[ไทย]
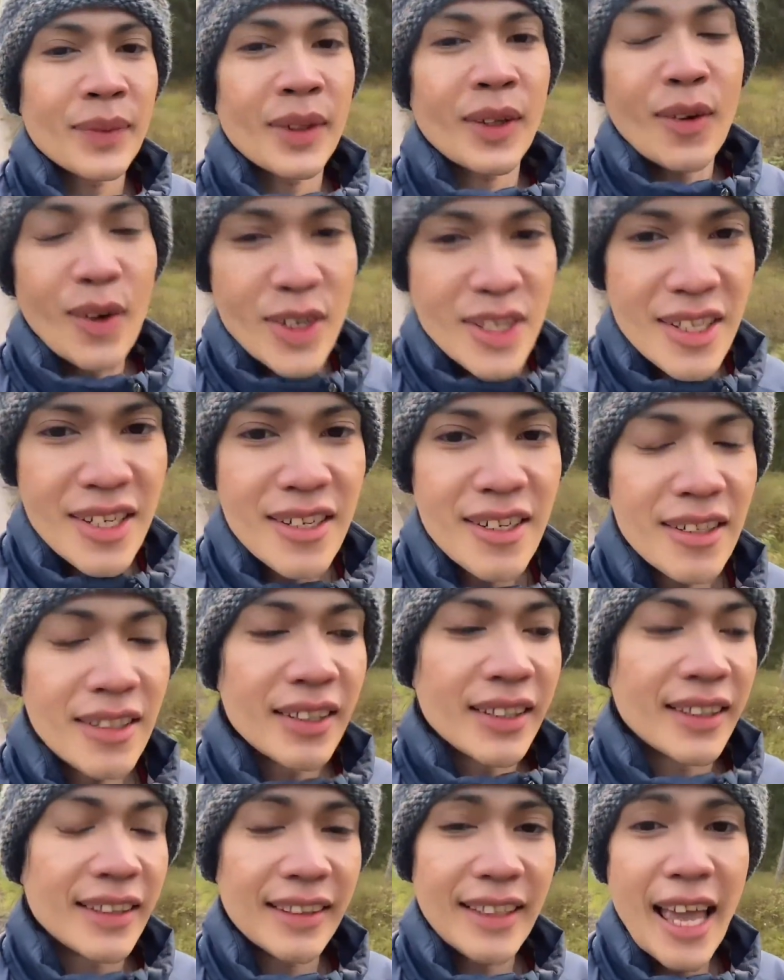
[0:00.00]
ก็เยอะ
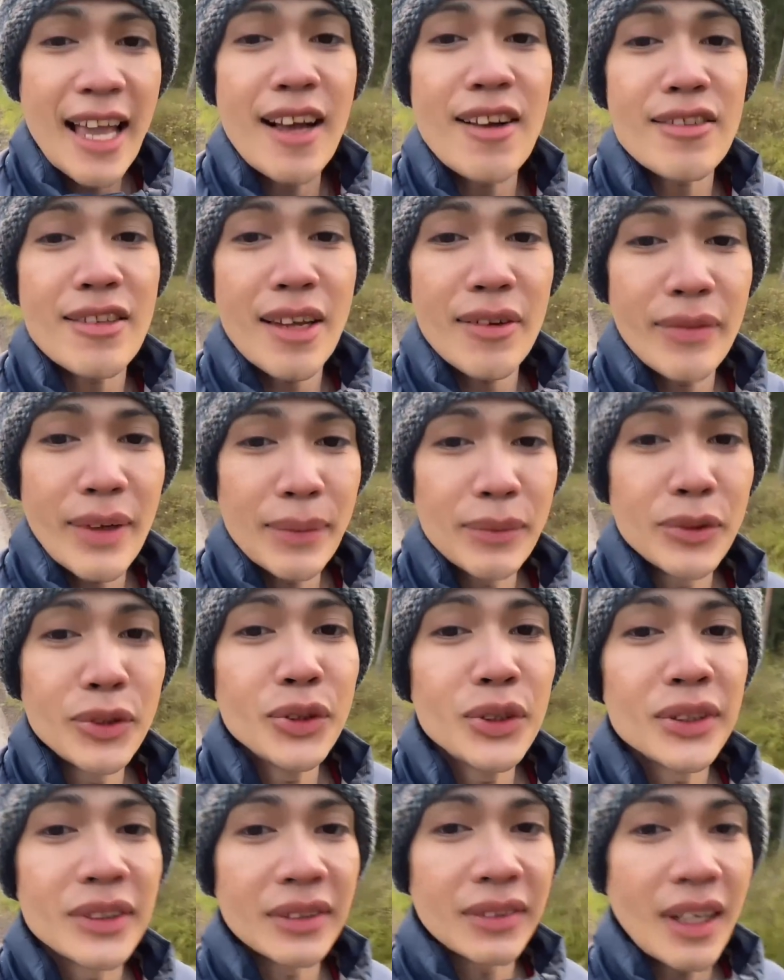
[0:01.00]
นายเข้าใจความรู้
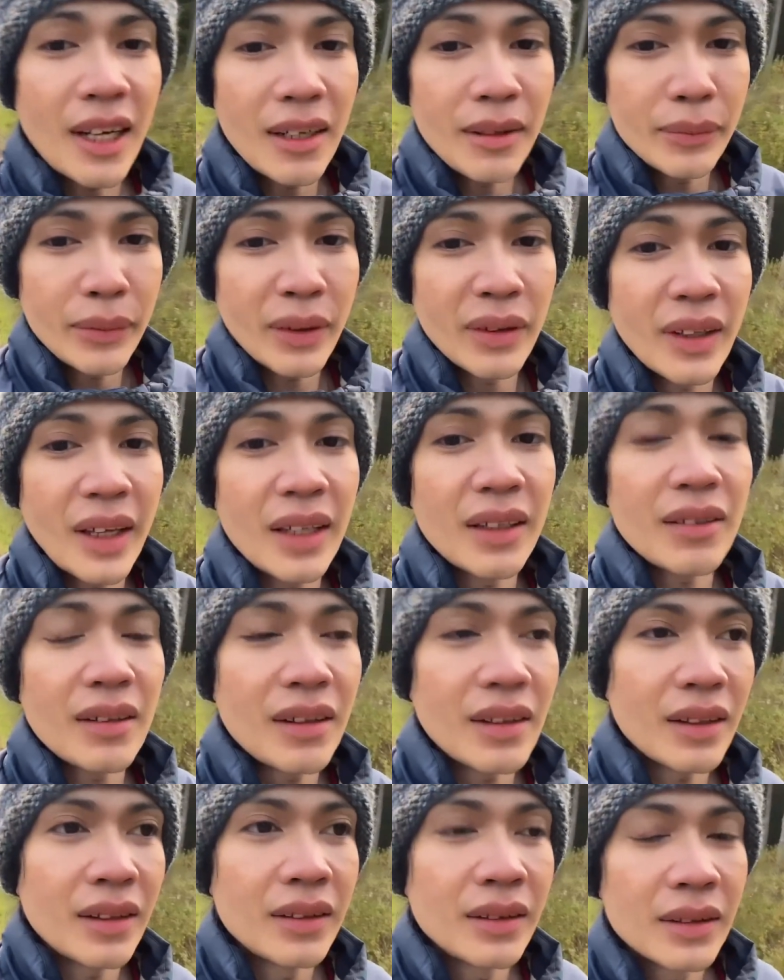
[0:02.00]
สึกนะ เพราะนายก็
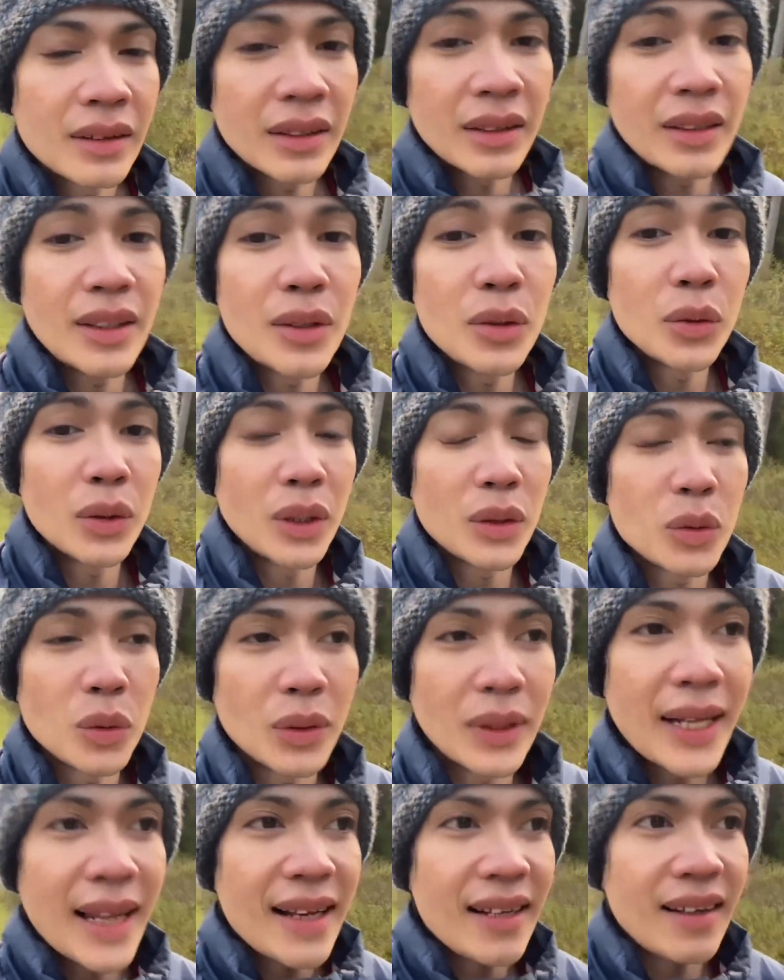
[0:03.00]
เคยอยู่ในจุด
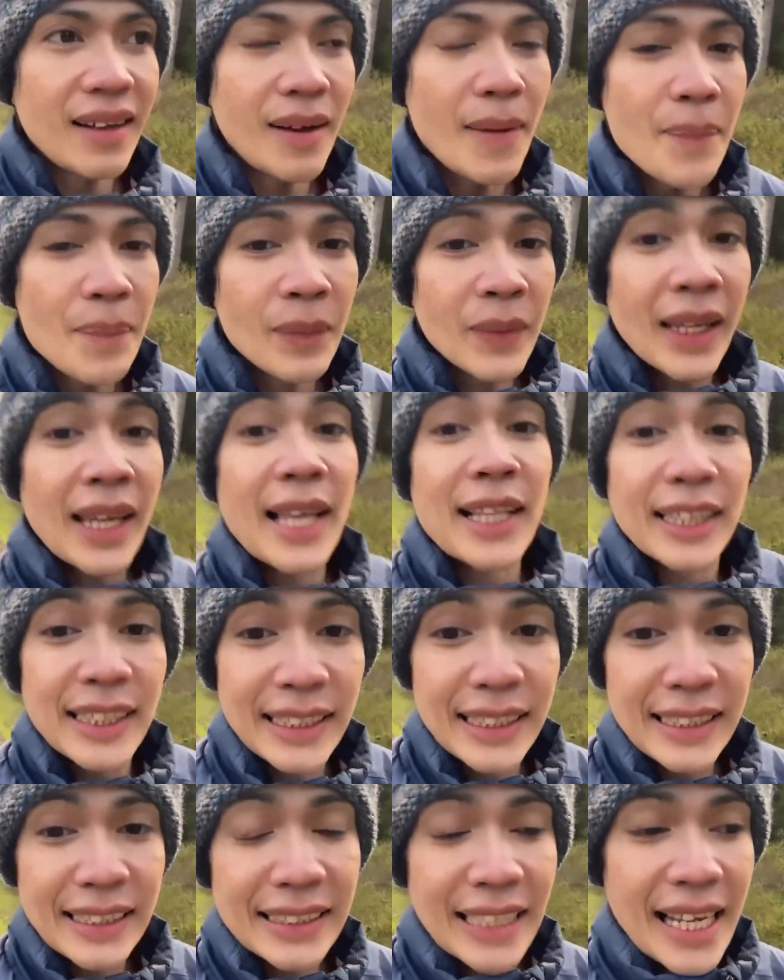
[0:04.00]
นั้นนะถึ
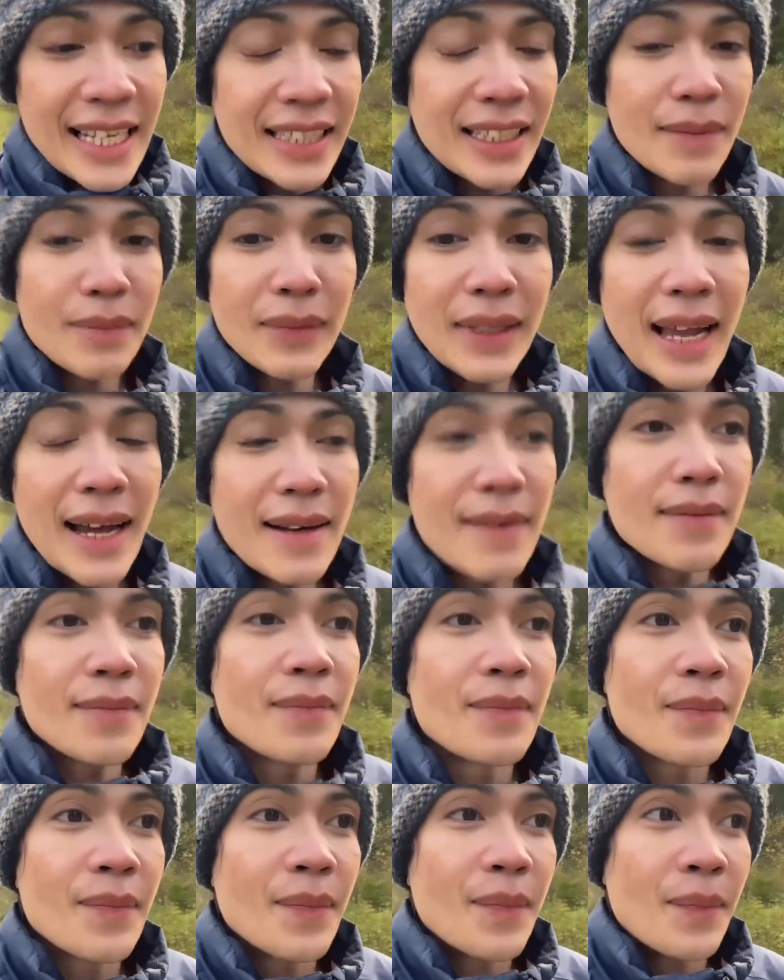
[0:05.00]
งนายจะยัง
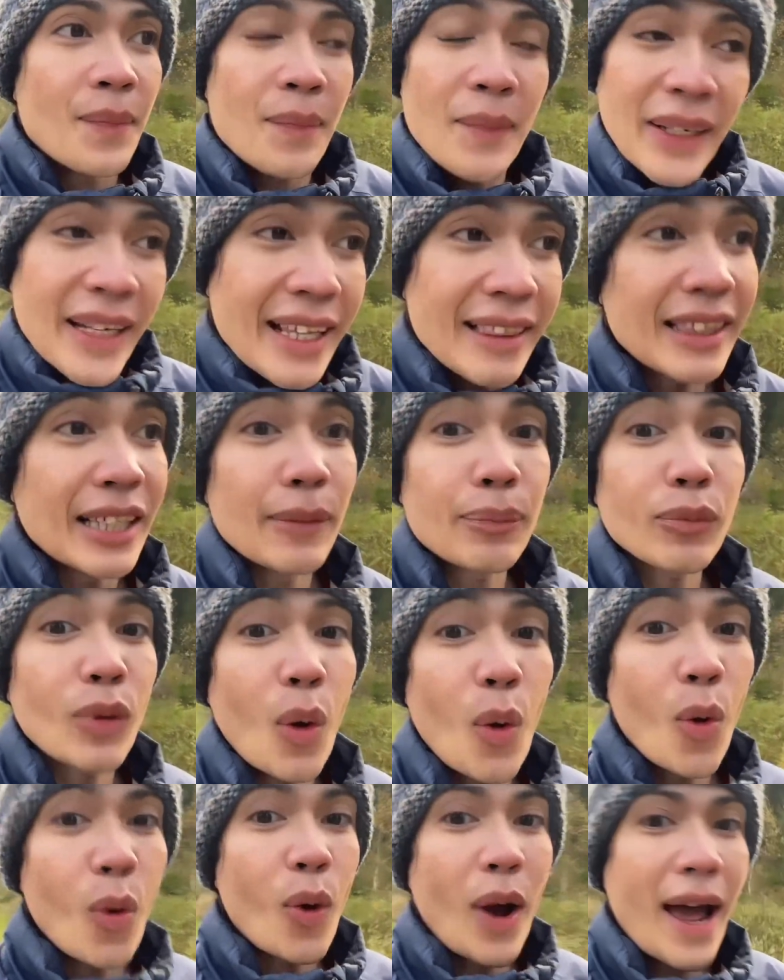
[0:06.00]
ไม่ได้เติบโต
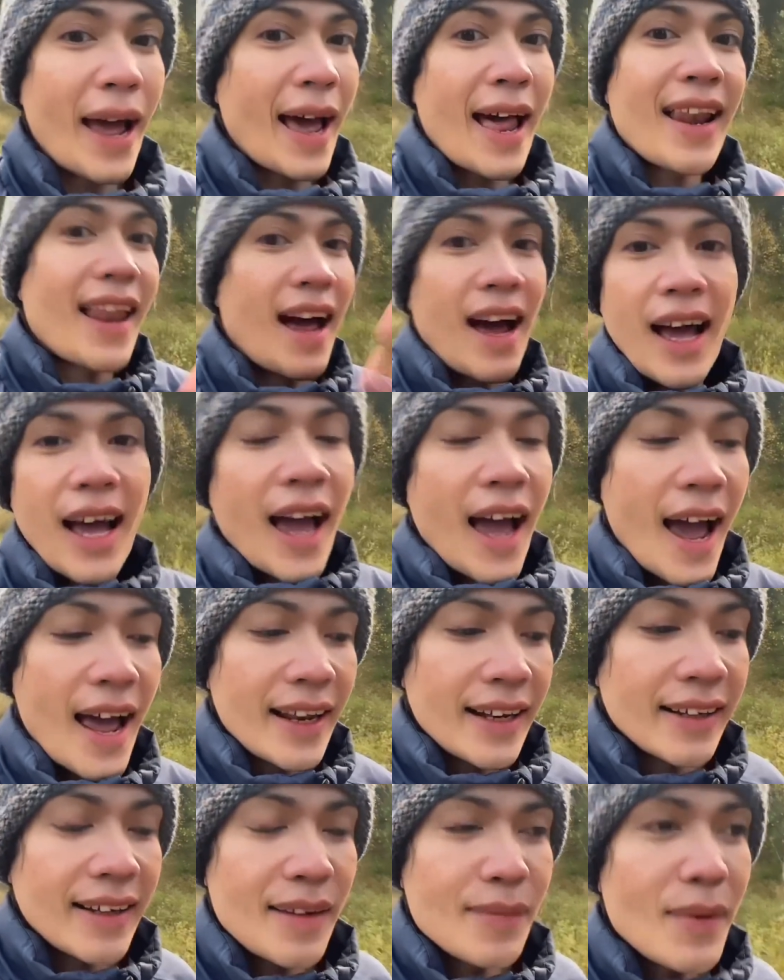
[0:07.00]
อลังการ
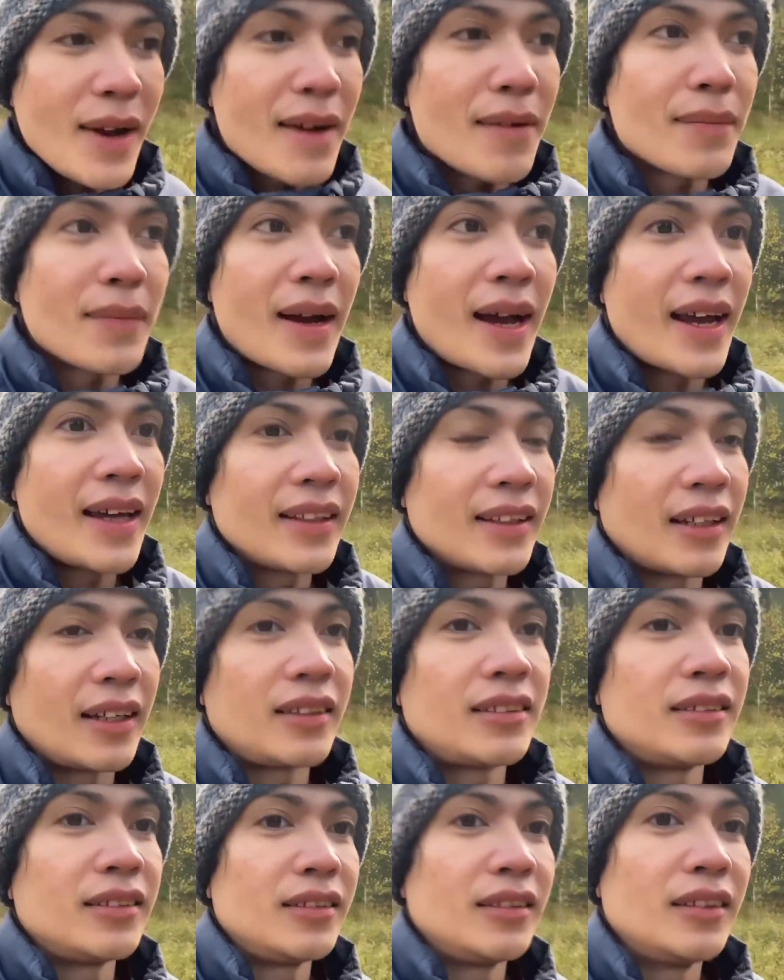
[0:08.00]
อะไรมากมาย แต่
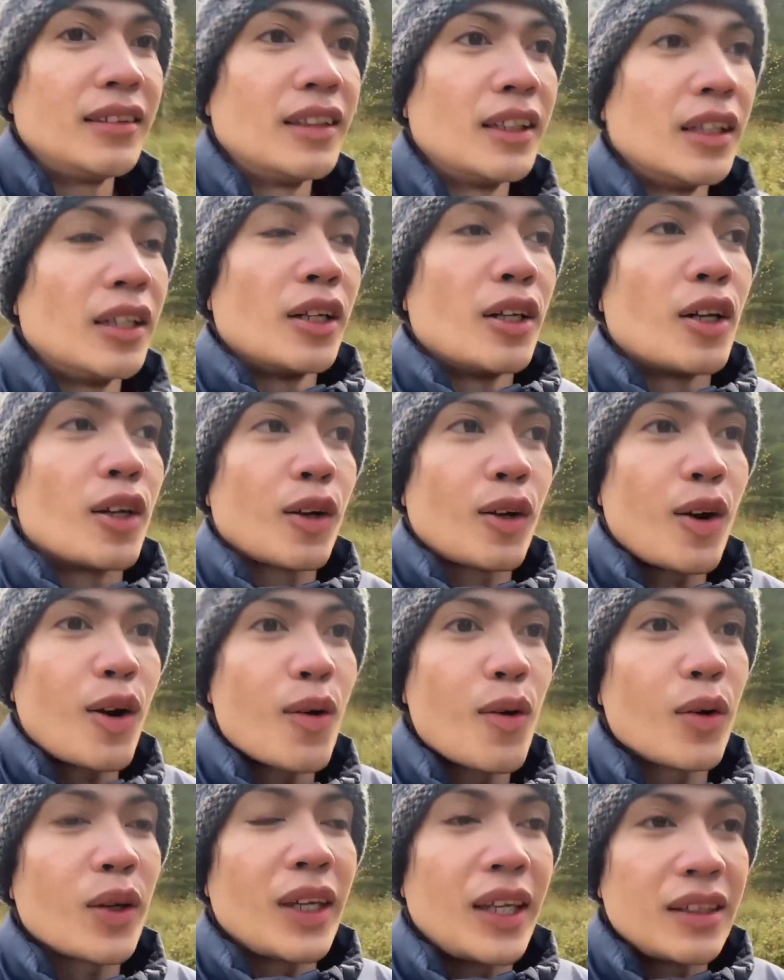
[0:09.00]
คือ ก็โอ
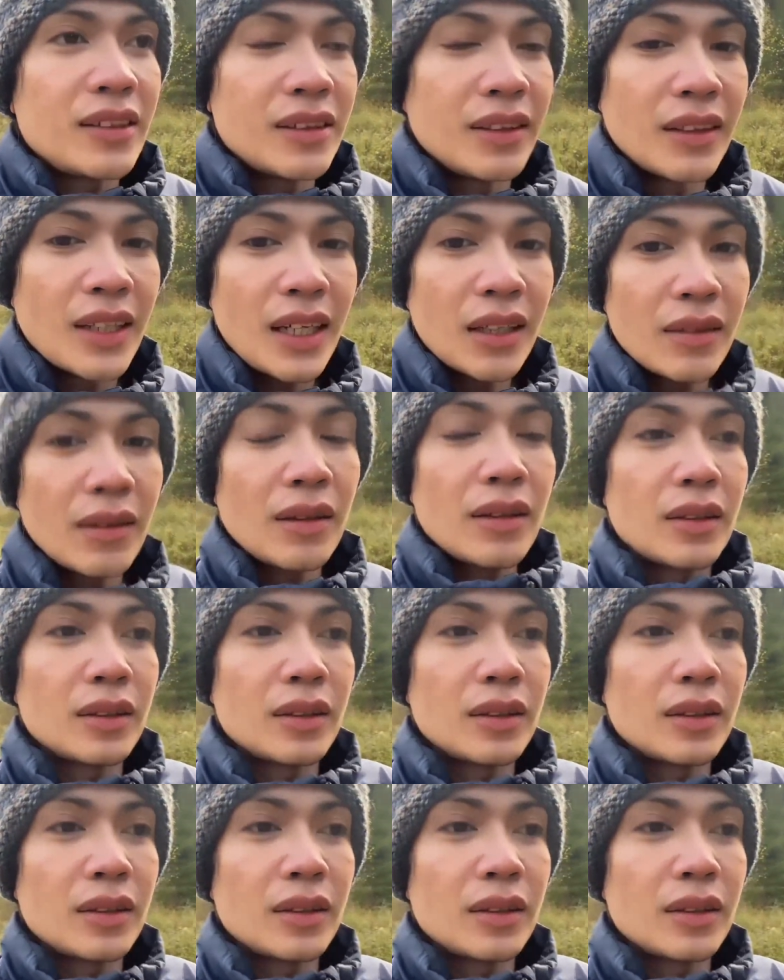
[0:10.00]
เค คือนายก็